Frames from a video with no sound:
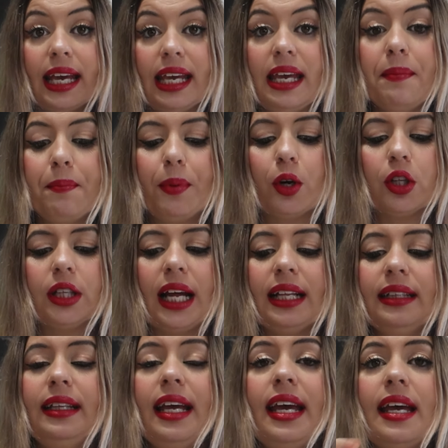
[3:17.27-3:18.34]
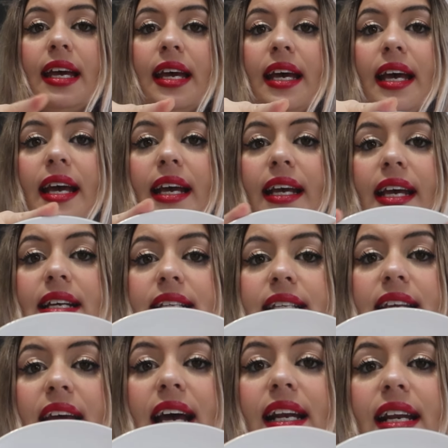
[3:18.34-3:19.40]
Importante que
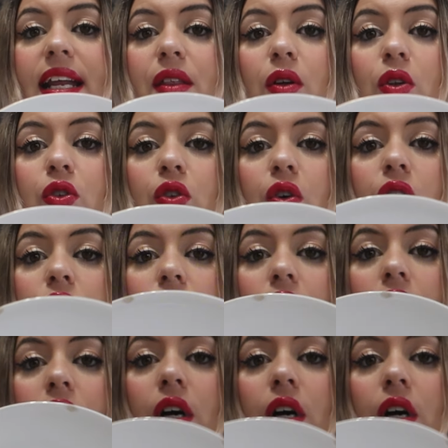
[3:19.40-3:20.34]
sea redondo,